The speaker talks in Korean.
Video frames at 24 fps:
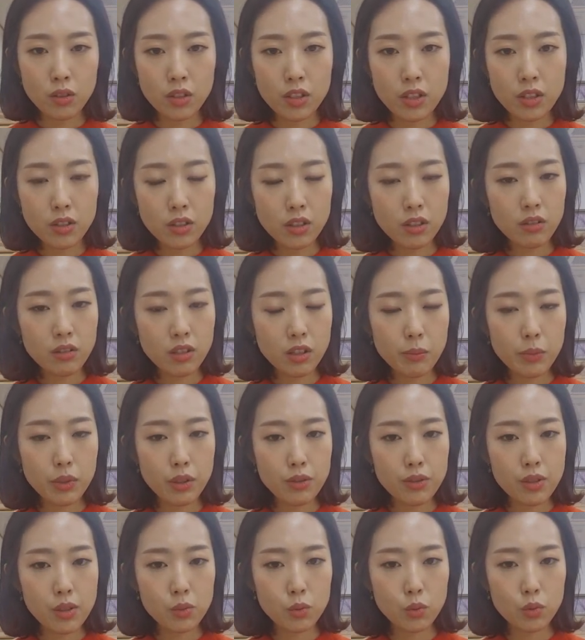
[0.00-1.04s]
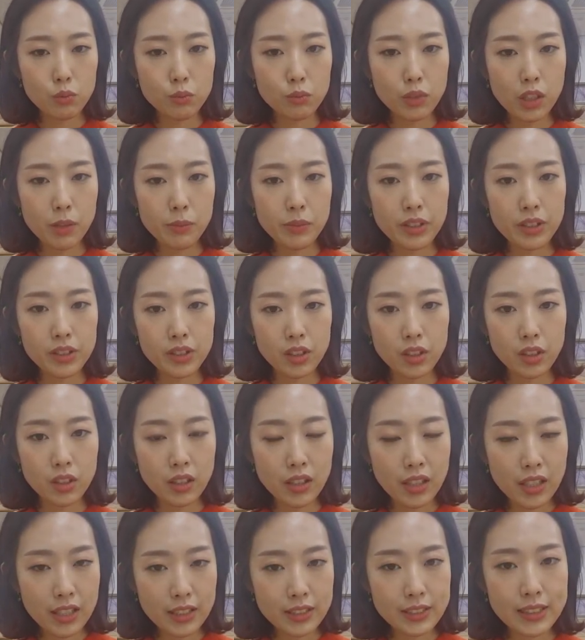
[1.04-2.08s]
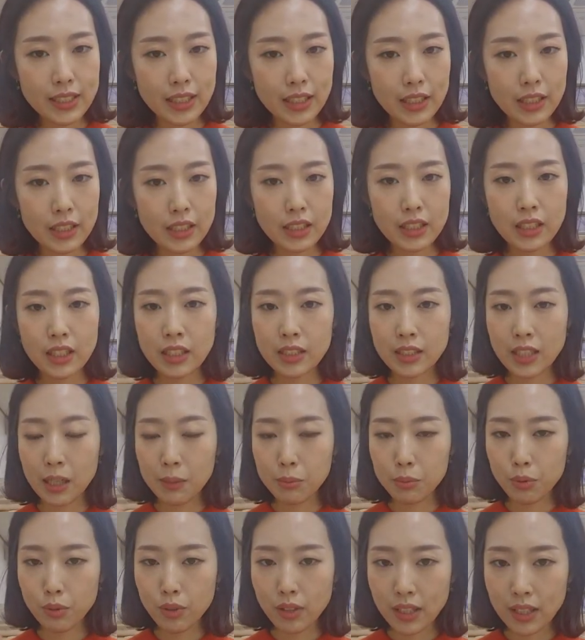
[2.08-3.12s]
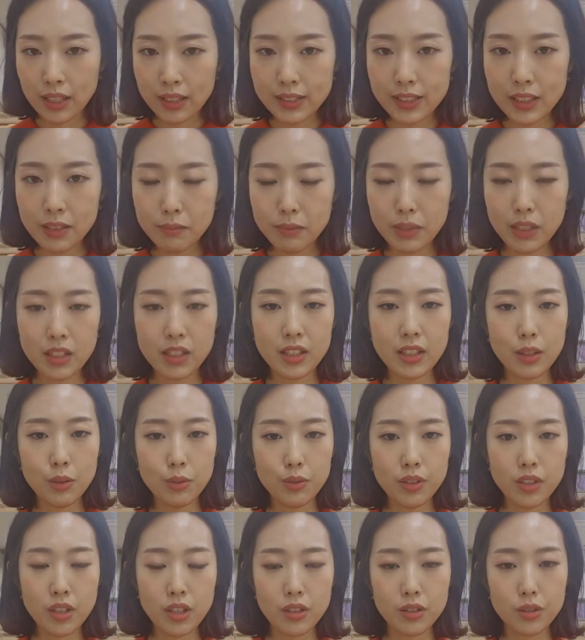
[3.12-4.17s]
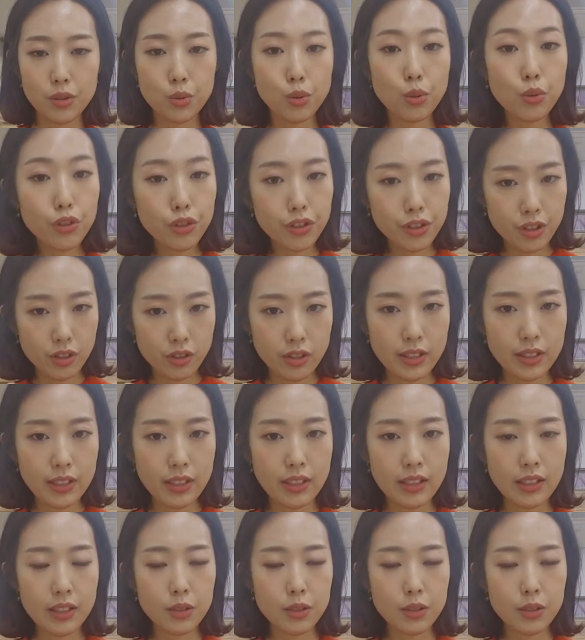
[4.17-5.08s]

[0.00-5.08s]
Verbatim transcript: 인칭대명사 공부하면서 항상 답으로 가장 많이 나오는 게 이제 소유격이다.